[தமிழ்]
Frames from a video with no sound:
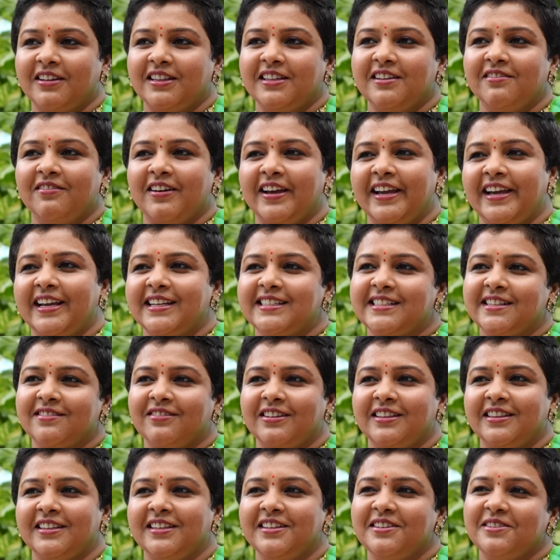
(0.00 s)
வந்து வயசு
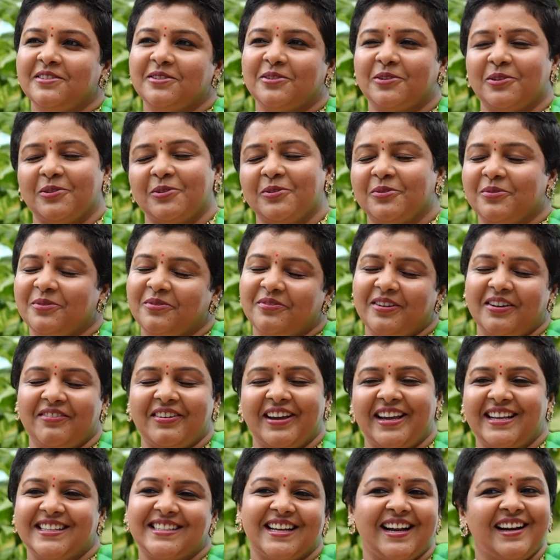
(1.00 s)
வந்து
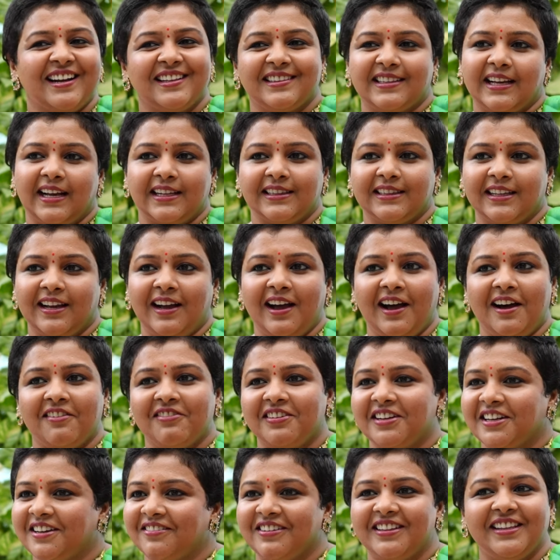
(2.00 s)
வயசான தாத்தா
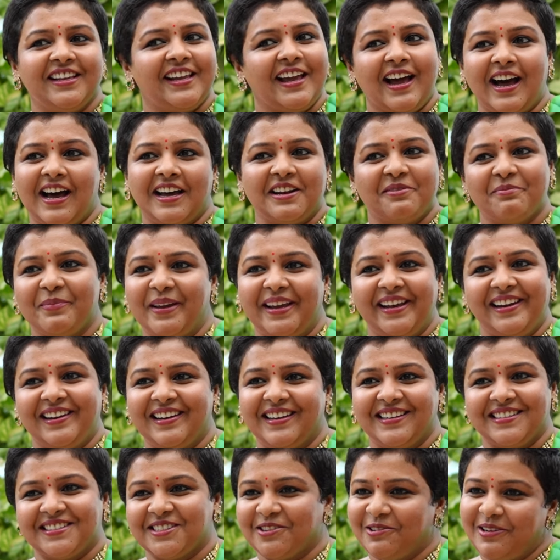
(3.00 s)
அவருக்கு வந்து யாருமே
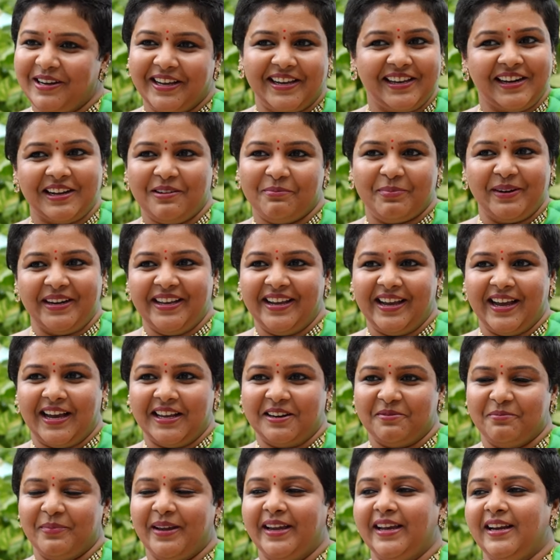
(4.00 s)
இல்லை சொல்லிக்கிறபடி
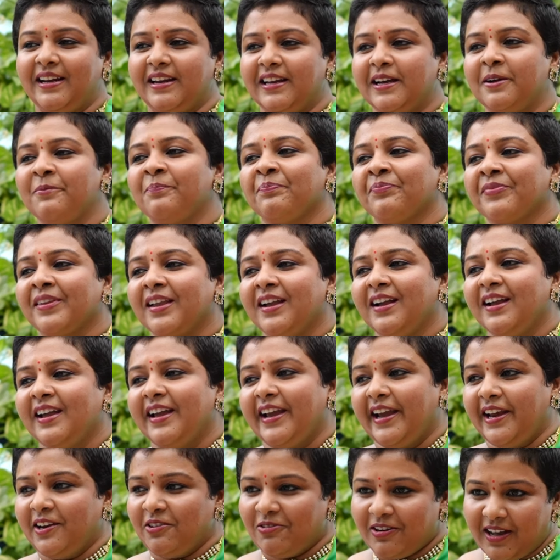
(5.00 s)
யாருமே இல்லை
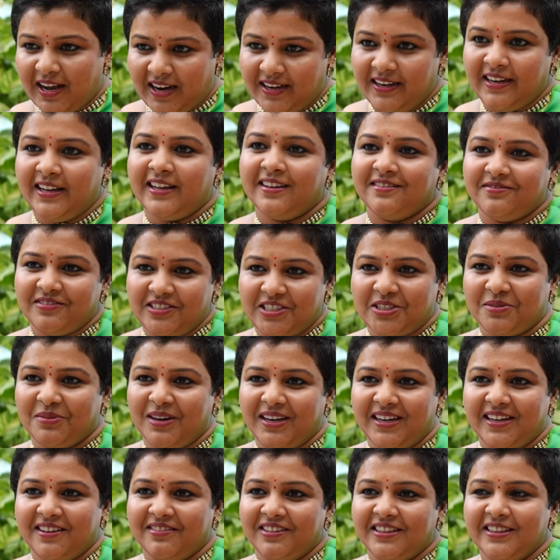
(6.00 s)
என்னோட அண்ணன் விஸ்வ
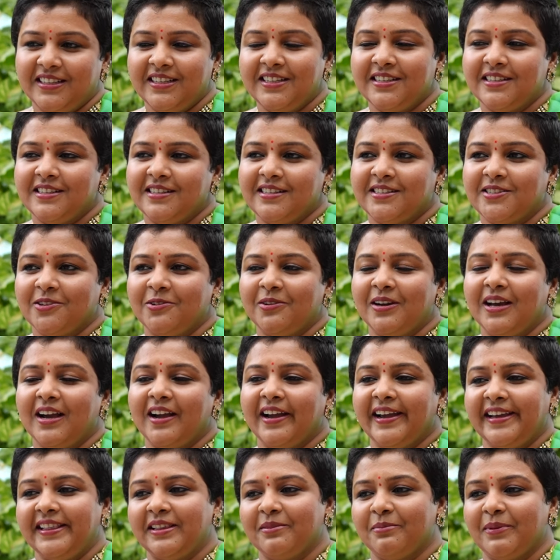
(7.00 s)
அண்ணன் வந்து
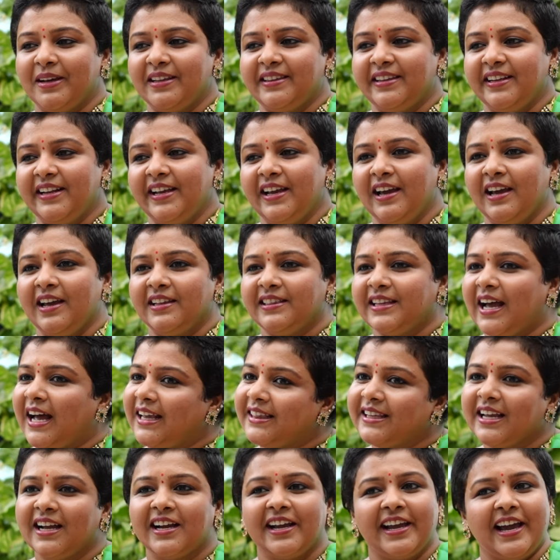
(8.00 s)
சொன்னாங்க இந்த மாதிரி
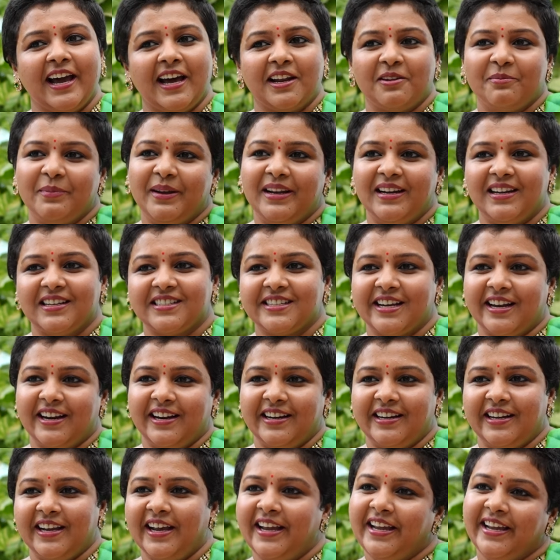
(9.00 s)
தாத்தாக்கு யாருமே இல்லை
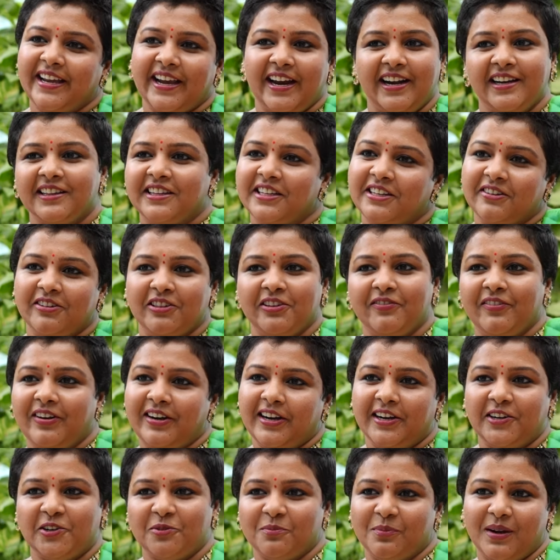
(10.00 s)
சரண்யா இங்கே எடுத்துகிட்டு வந்து
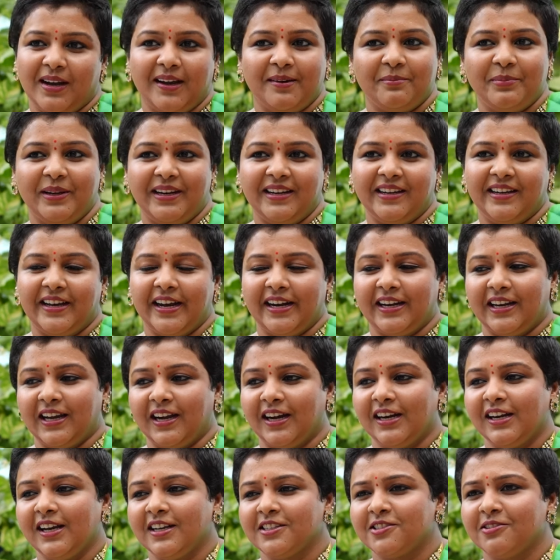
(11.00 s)
விடட்டுமா அப்படின்னு
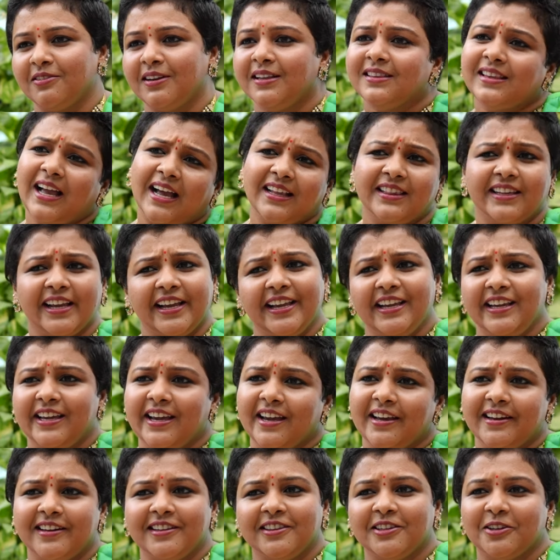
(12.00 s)
கேட்டாங்க நான் சொன்னேன் தாத்தா
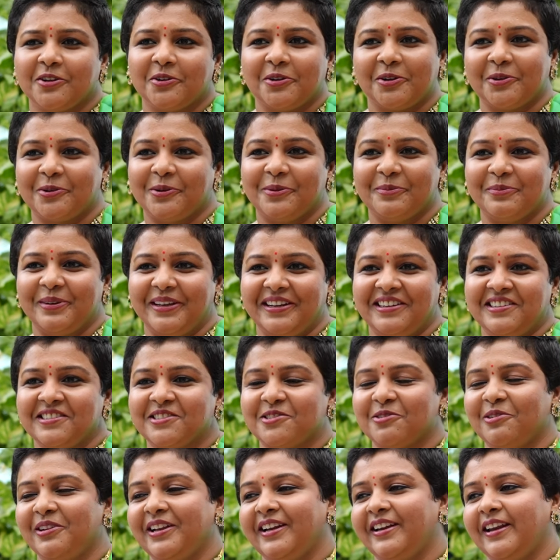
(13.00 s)
இங்கேயே இருந்துக்கிட்டோம் அப்படின்னு
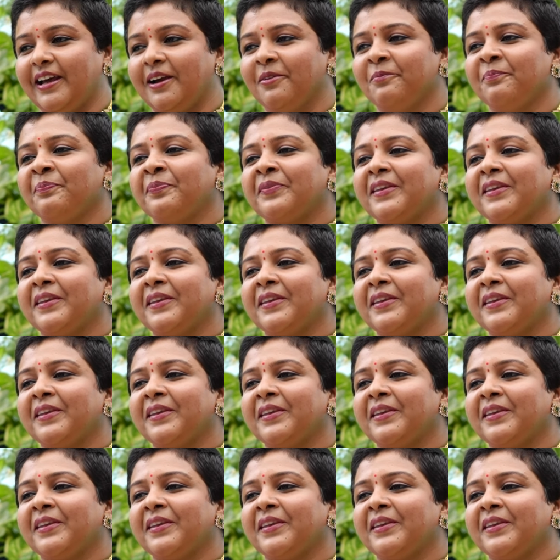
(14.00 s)
சொல்லிட்டேன்